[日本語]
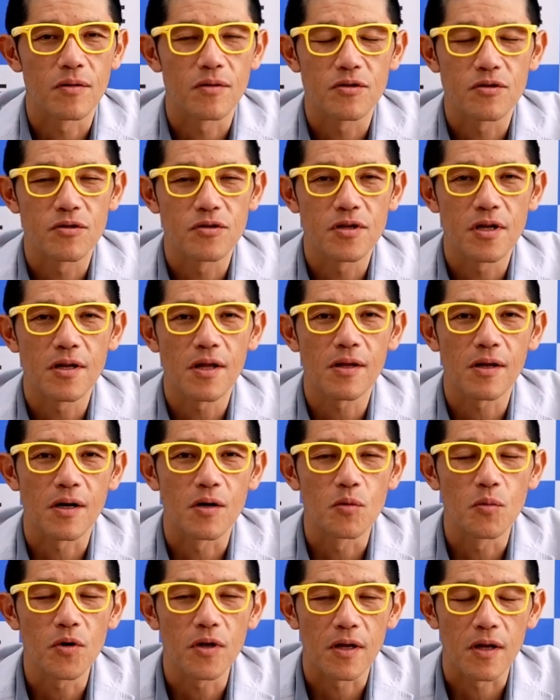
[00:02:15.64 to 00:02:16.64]
中耳炎になった
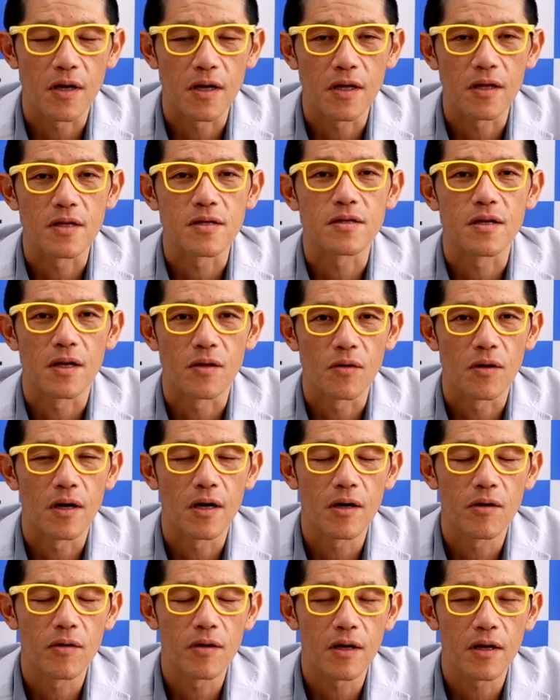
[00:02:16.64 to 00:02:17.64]
か覚えてないんですけど
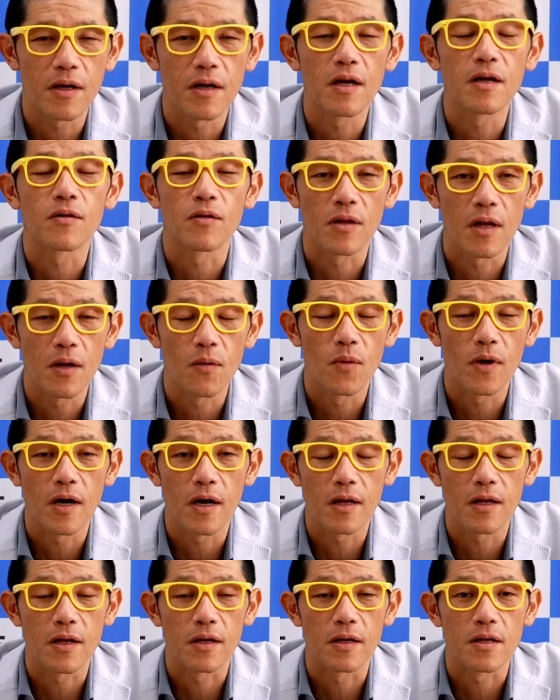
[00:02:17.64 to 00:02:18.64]
母親に聞かないとねわか
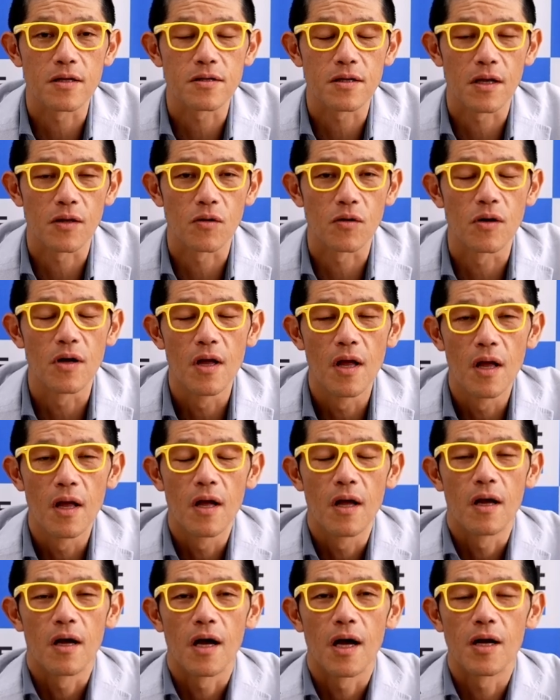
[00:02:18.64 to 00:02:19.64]
らないんですけど
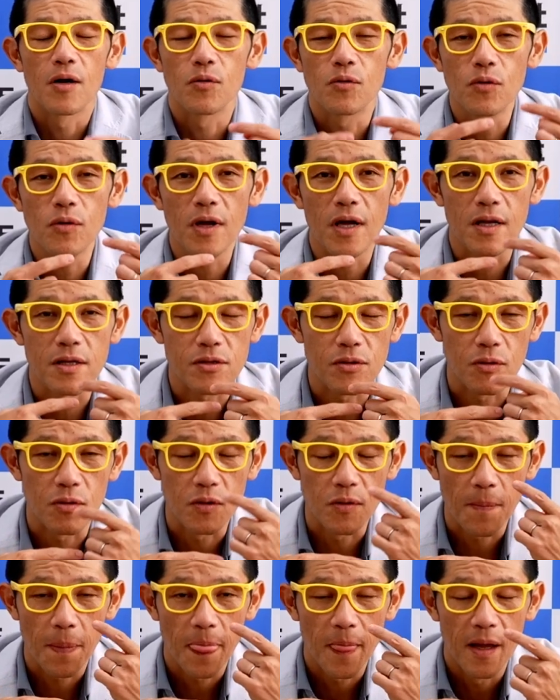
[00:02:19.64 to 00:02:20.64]
あのどうやらそ
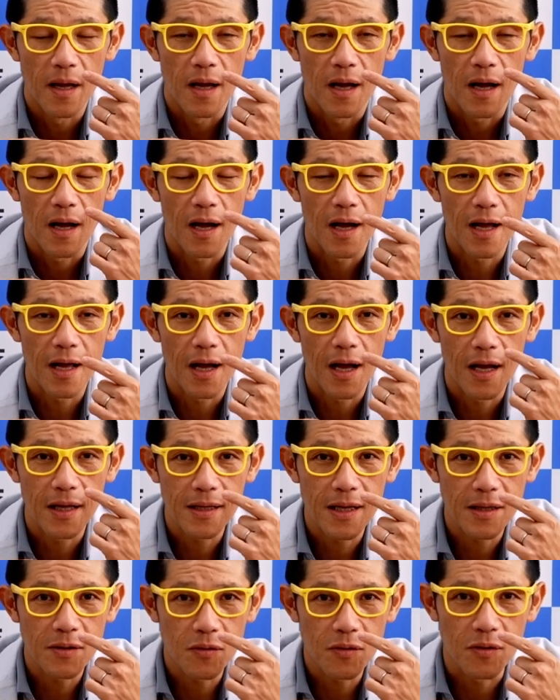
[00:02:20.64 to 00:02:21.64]
の
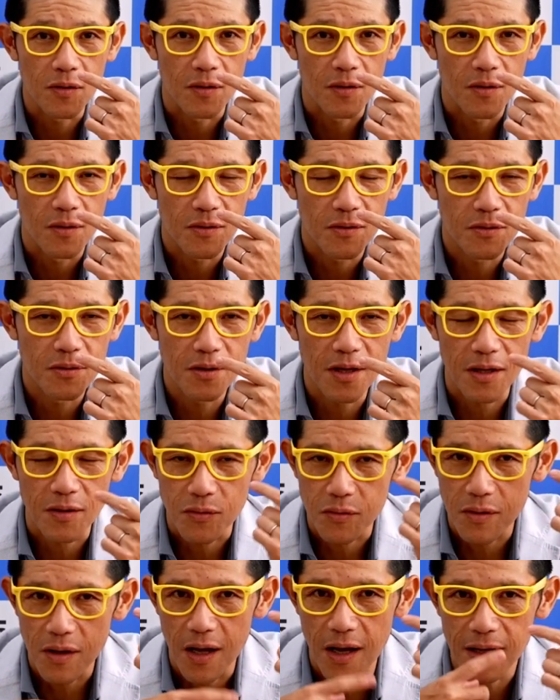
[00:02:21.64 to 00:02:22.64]
鼻の管
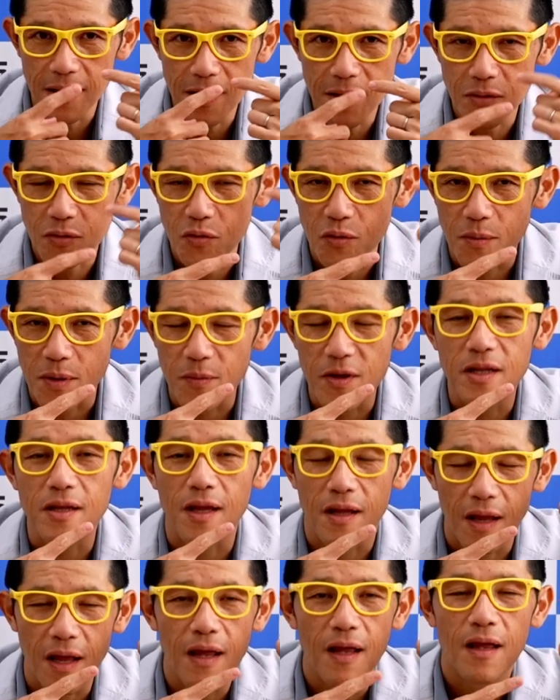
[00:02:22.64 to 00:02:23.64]
鼻と耳っ
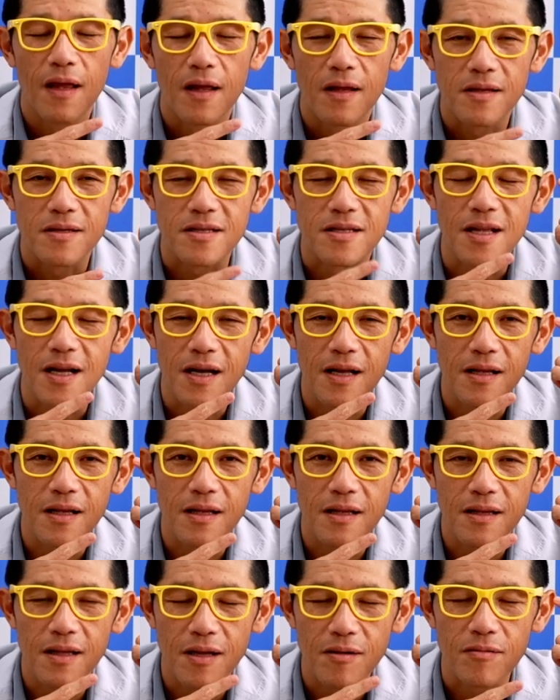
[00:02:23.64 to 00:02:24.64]
てねつながっ
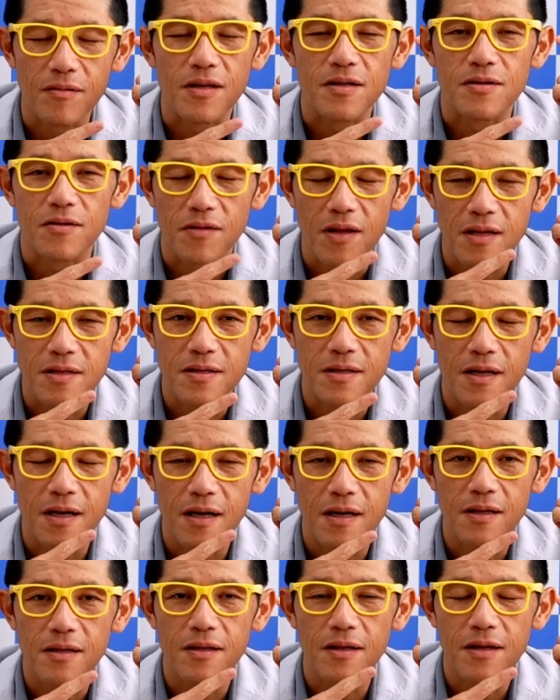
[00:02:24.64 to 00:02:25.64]
てるんですよねつな
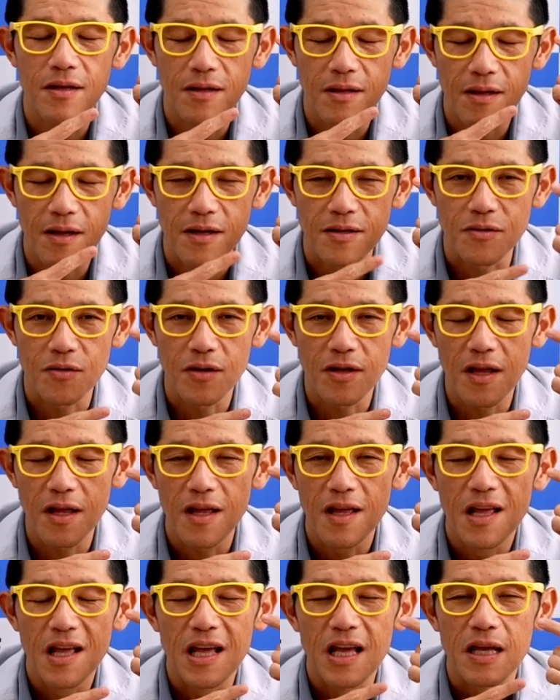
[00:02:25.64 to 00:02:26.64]
がっていてそれ
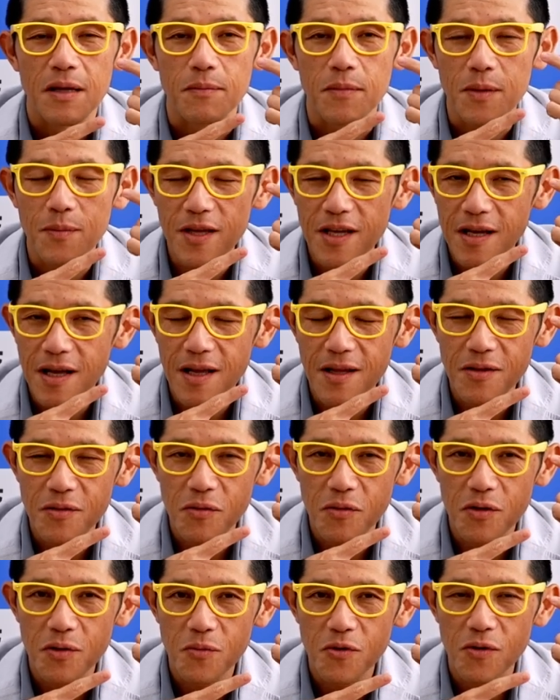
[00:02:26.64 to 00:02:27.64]
で耳管
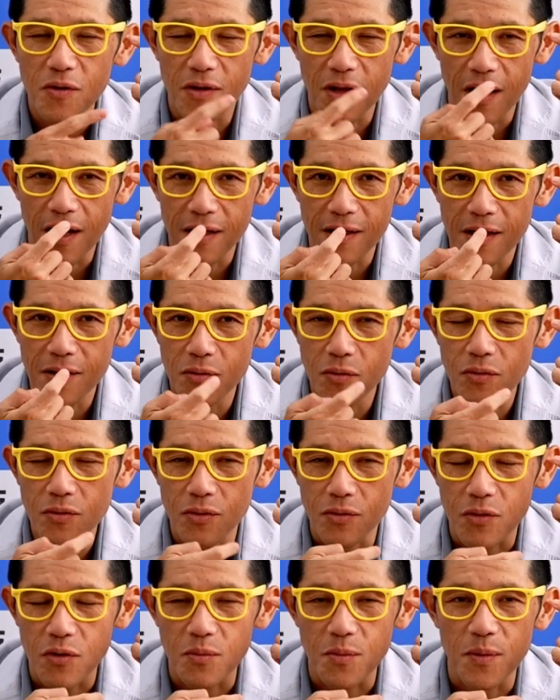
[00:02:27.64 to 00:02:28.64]
というもので鼻の
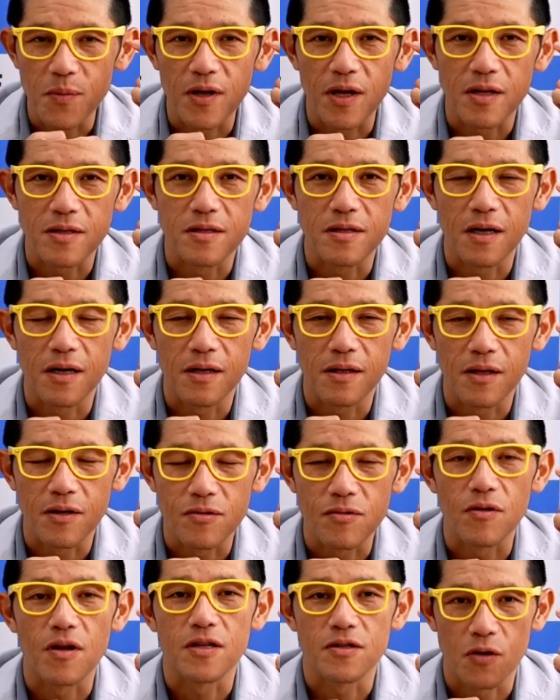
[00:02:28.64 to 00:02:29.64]
奥と耳がつながってる
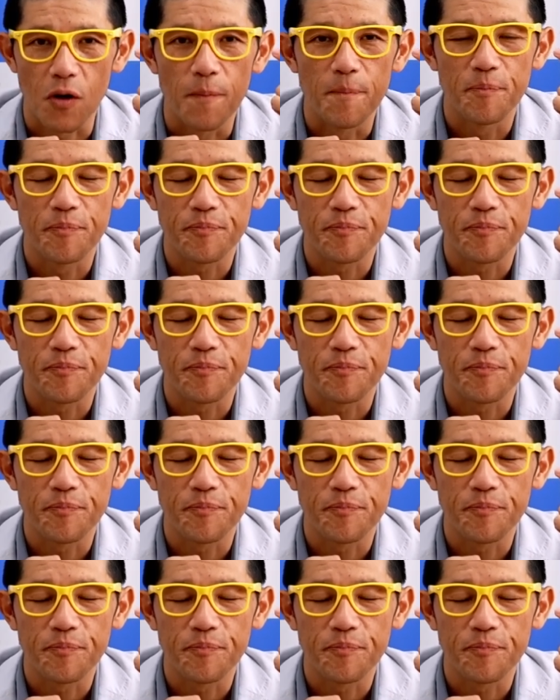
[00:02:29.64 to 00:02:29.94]
そうなんですよ